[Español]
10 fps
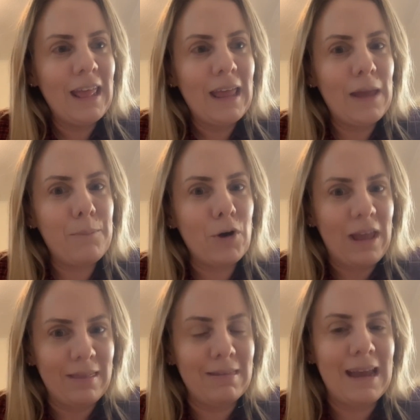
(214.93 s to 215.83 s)
eh,
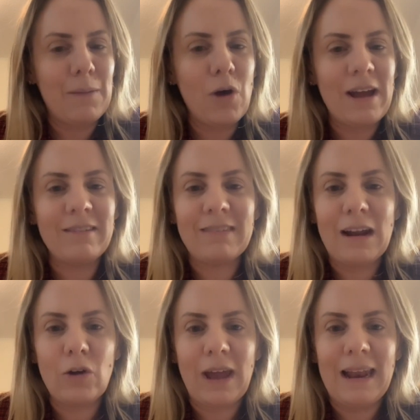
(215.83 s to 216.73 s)
porque digamos ahí
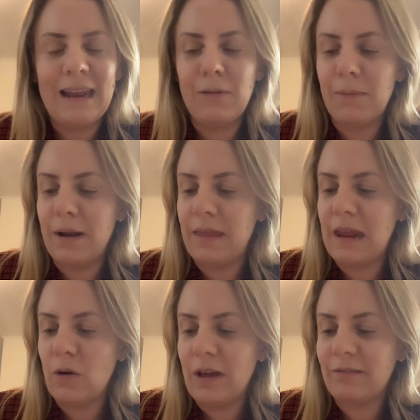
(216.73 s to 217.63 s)
está lo que es el libro
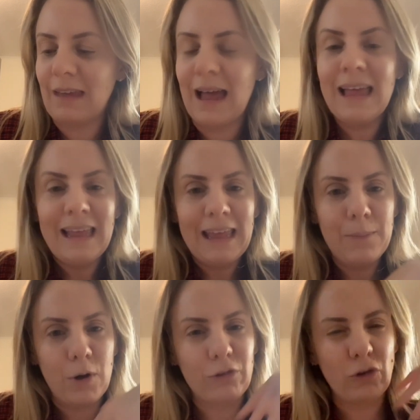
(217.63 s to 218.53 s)
albedrío, está,
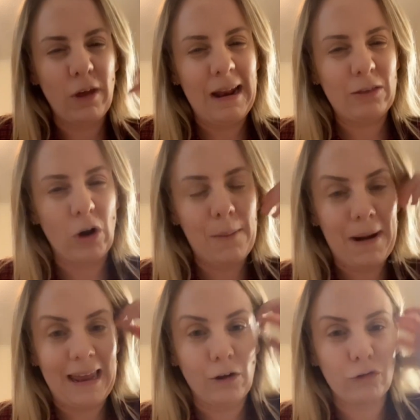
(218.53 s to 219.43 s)
y por eso nos da la Torah
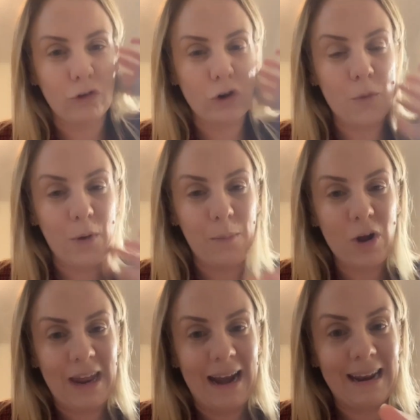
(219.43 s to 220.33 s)
para que nosotros nos
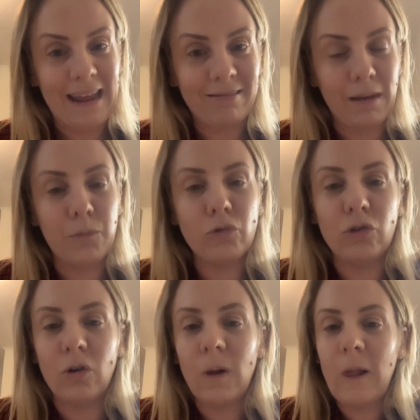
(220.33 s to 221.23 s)
podemos guiar en este
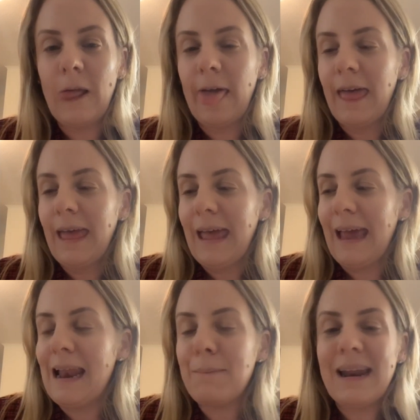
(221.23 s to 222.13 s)
mundo.
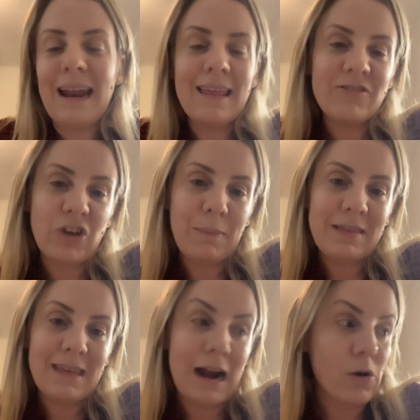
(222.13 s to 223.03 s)
Es la manera de Shem
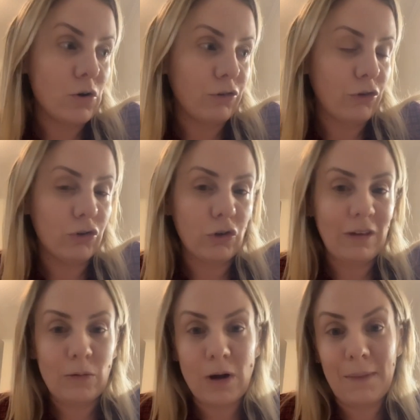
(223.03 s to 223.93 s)
entrar con
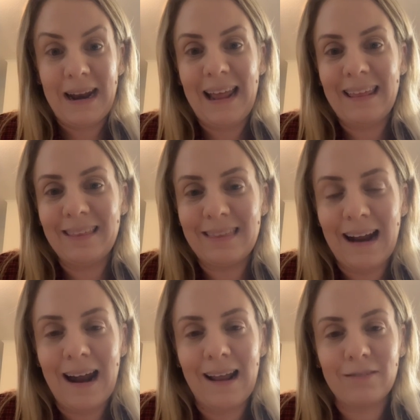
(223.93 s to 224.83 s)
nosotros, es una manera de
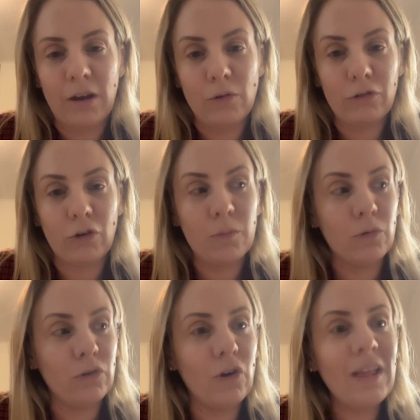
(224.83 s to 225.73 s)
entrar hacia nuestro
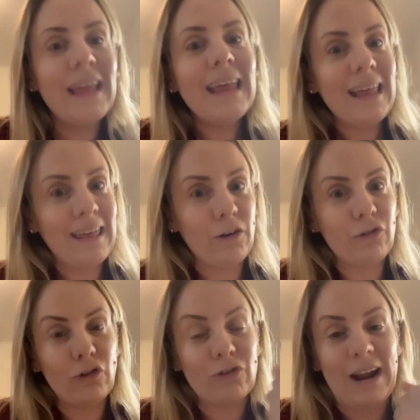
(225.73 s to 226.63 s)
mundo y
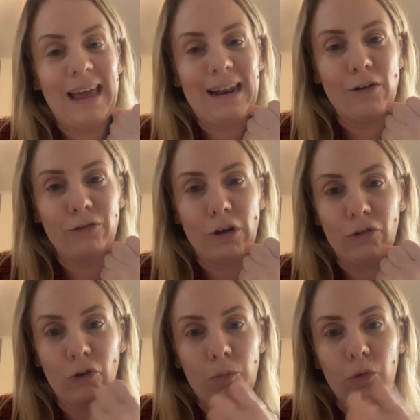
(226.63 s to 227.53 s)
nosotros traerlo hacia
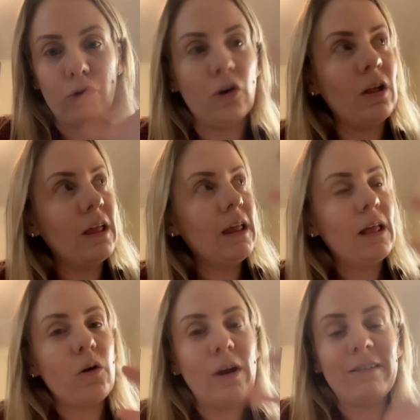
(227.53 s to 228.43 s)
nuestro mundo
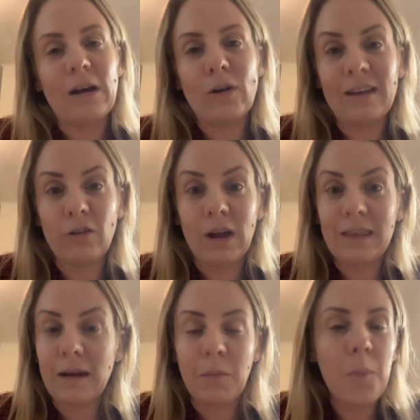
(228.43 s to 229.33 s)
con esa conexión
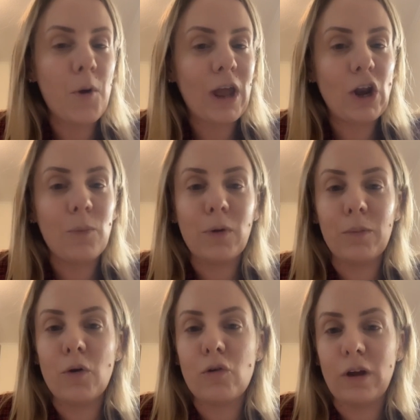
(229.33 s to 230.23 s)
que tenemos porque no
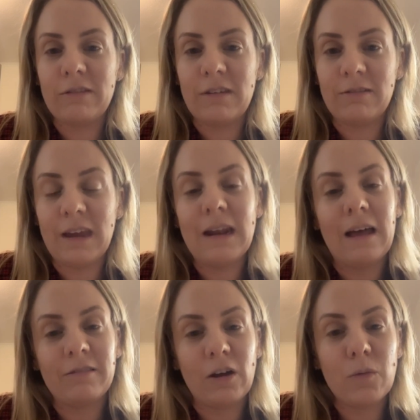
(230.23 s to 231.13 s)
podemos coexistir
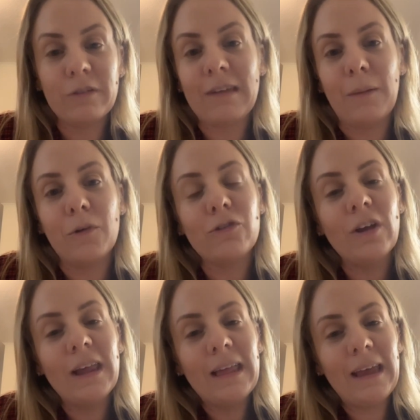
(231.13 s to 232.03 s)
así como
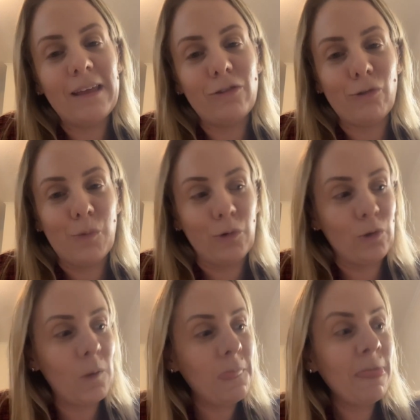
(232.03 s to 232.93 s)
estamos en su
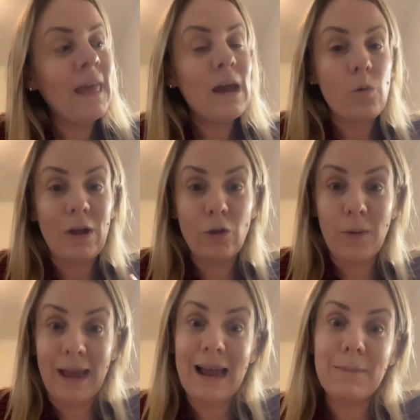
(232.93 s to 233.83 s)
mundo.
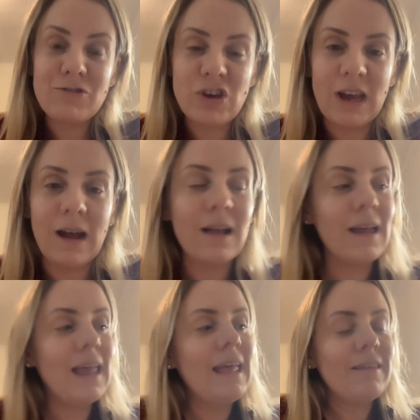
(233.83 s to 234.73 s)
Cuando venga el Mesías,
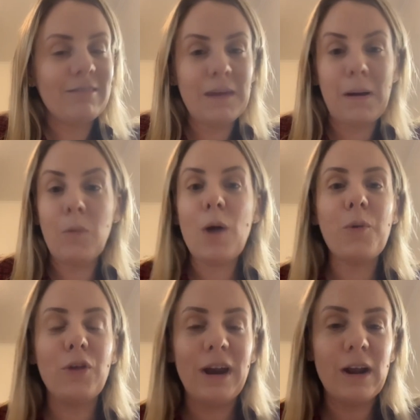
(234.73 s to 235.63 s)
sí vamos a
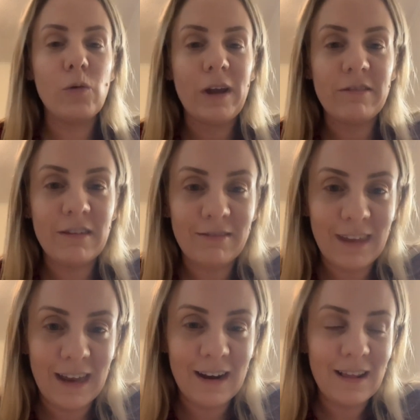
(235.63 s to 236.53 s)
poder
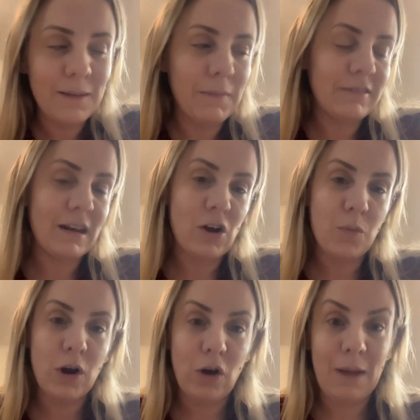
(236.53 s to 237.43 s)
coexistir, va a ser
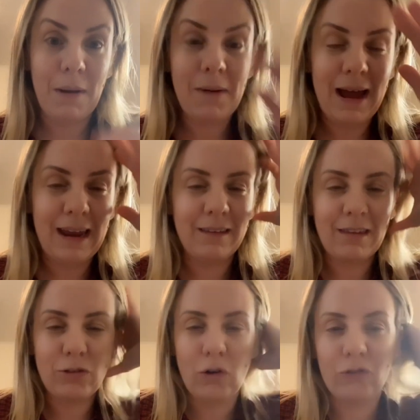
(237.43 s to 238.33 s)
como el Olama va en
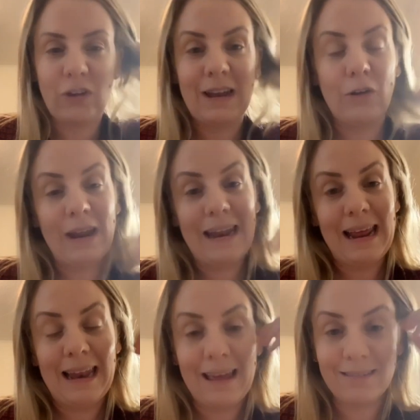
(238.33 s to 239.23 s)
ese entonces, en
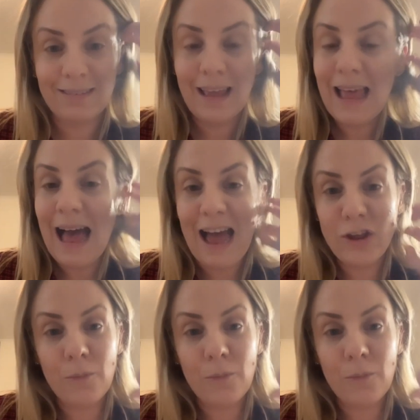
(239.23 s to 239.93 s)
los, er, años